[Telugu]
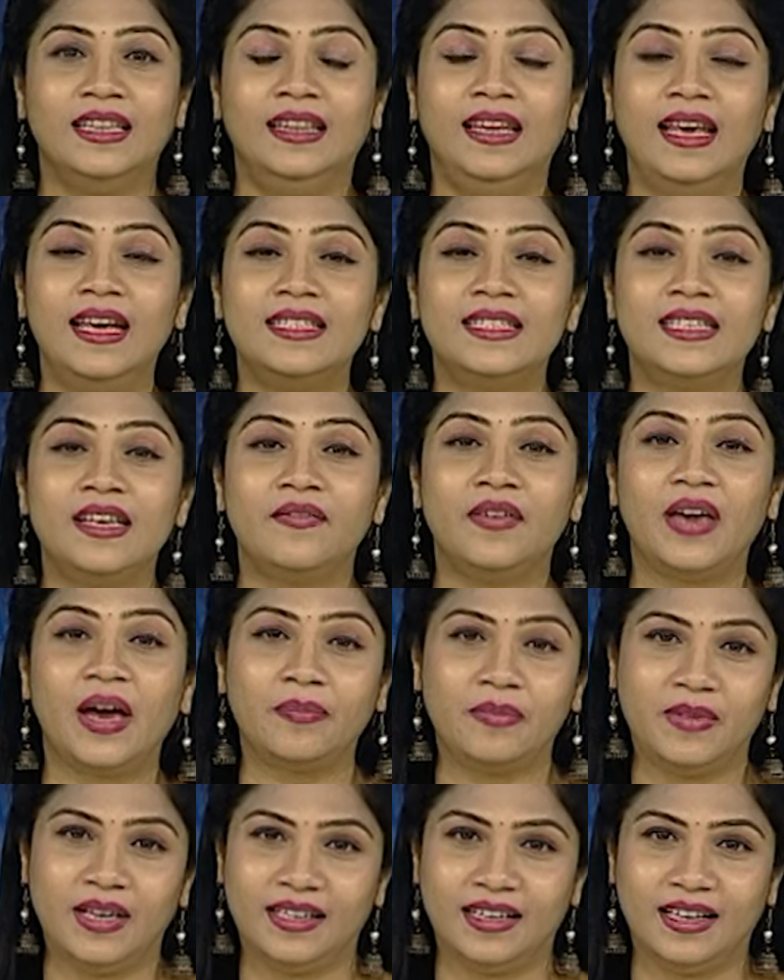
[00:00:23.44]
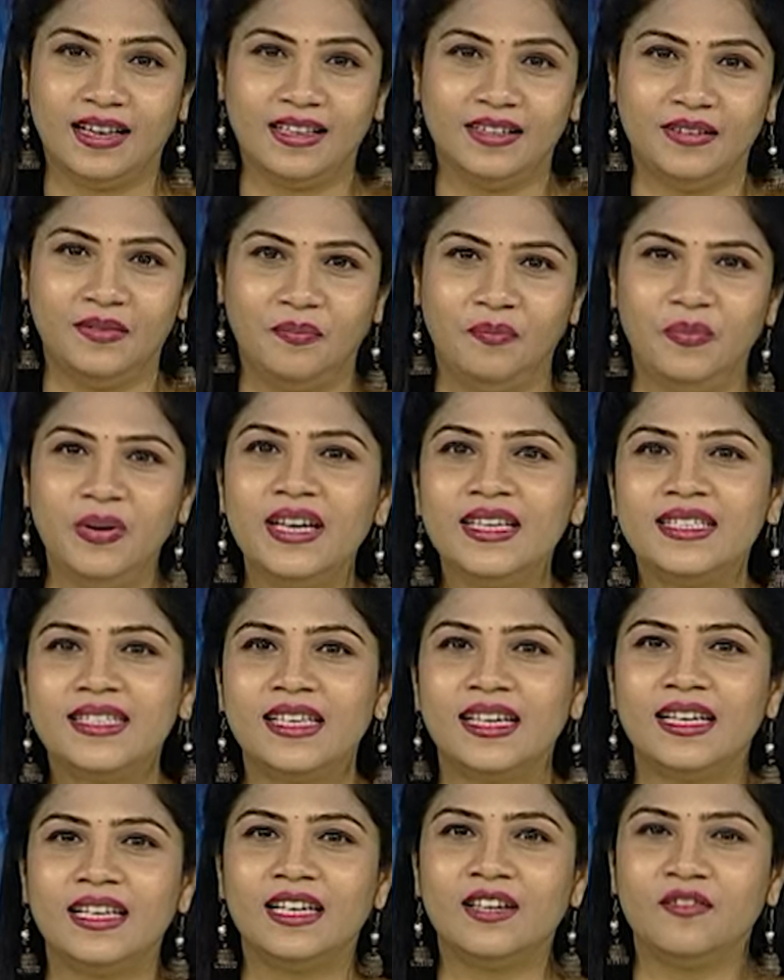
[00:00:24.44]
దేశవ్యాప్తంగా
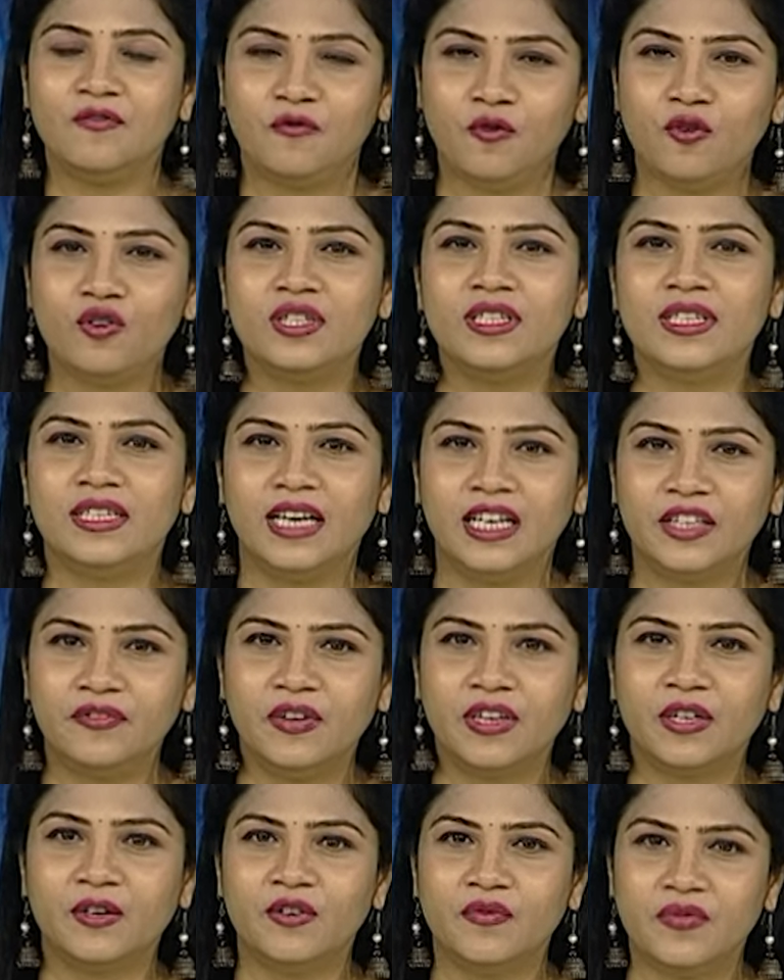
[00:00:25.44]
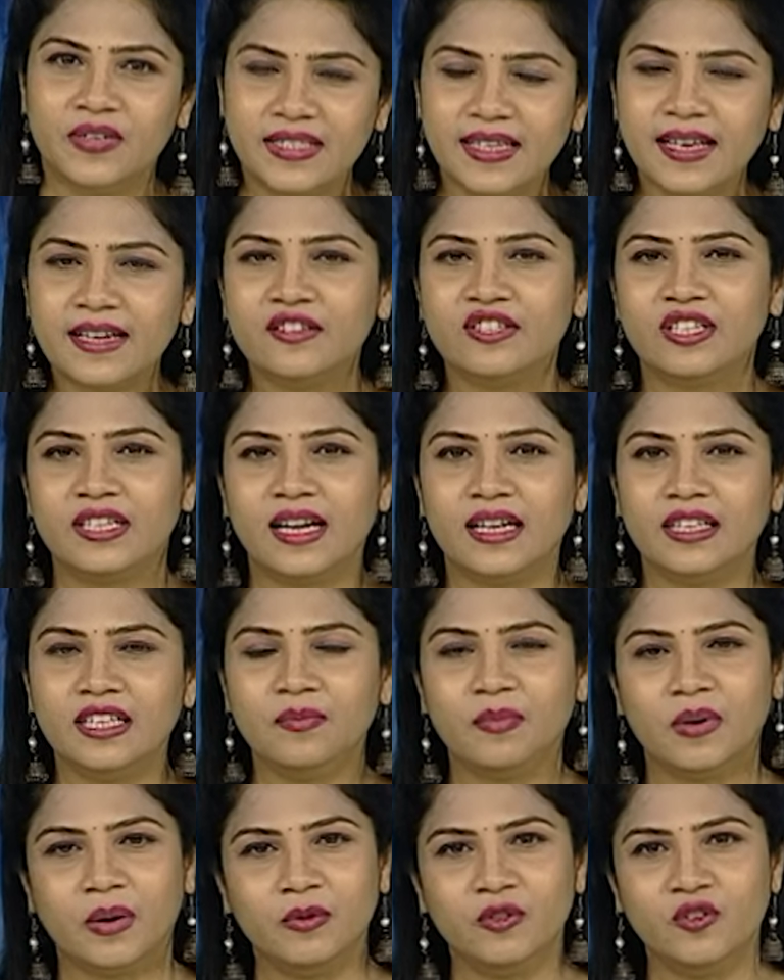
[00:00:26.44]
బిఎస్ఎన్ఎల్ ఫోర్ జీ నెట్వర్క్ను విస్తరించడానికి
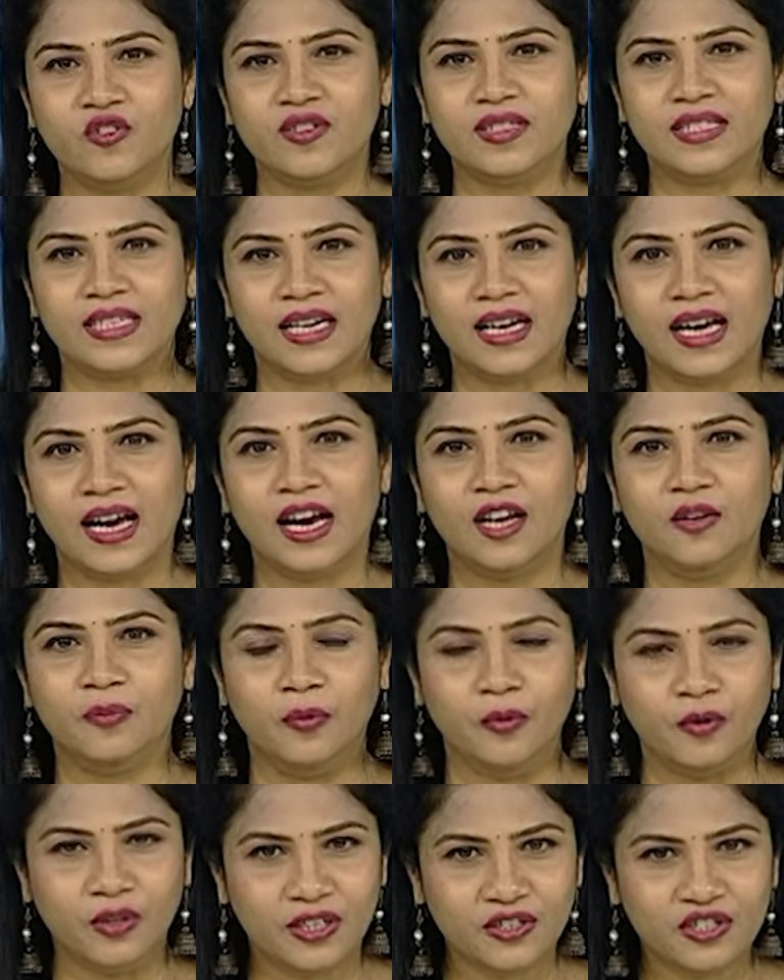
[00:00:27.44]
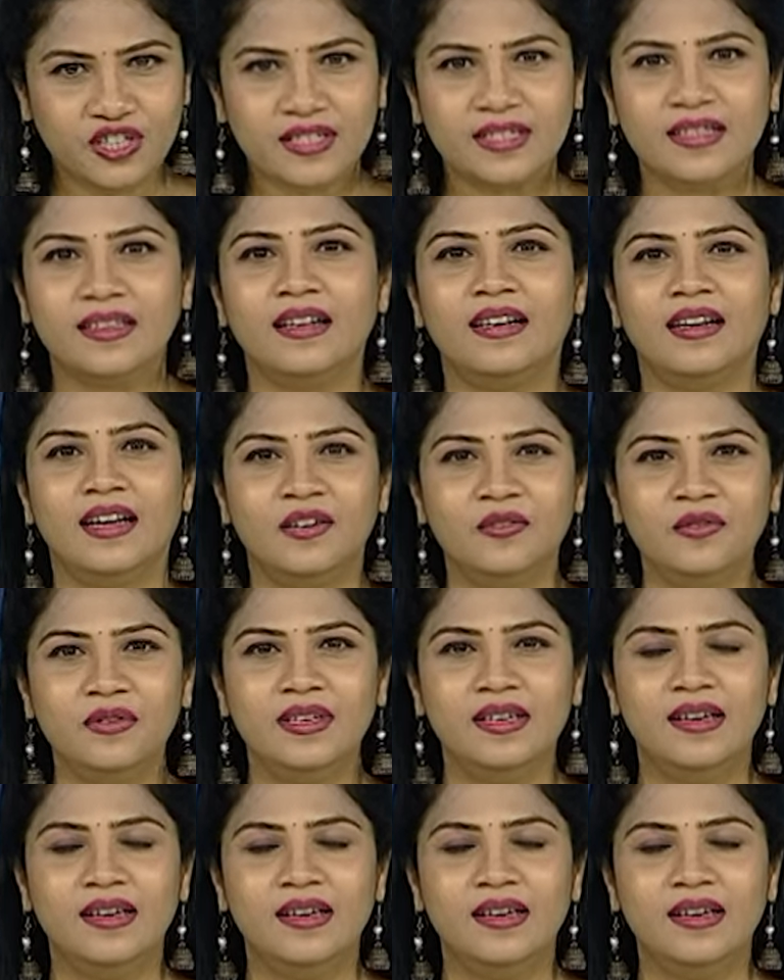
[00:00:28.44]
ప్రభుత్వం సన్నాహాలు పూర్తి చేసిందన్నారు